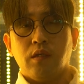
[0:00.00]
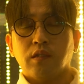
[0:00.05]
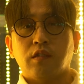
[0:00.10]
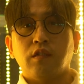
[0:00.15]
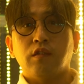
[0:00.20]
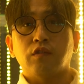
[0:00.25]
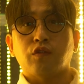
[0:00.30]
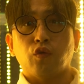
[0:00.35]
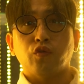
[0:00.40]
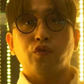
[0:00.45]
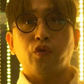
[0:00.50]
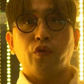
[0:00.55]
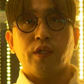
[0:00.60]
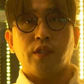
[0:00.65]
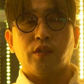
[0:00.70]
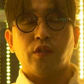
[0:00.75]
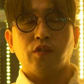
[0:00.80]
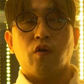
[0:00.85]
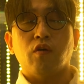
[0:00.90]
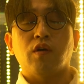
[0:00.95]
그
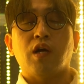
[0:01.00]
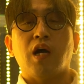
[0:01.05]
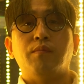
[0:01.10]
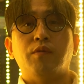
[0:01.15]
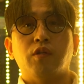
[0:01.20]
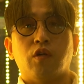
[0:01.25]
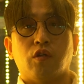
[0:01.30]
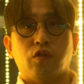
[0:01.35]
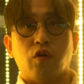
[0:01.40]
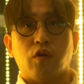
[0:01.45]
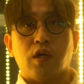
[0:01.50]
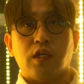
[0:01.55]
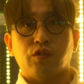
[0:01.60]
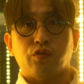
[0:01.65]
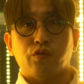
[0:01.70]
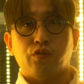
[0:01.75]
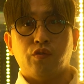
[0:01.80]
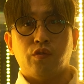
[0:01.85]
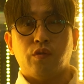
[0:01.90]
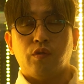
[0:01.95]
소설에서 영감을
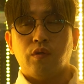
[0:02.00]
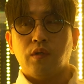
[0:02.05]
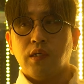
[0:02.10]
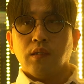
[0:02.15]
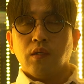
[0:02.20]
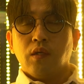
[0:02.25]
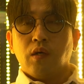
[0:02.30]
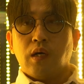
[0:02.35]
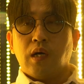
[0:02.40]
얻어가지고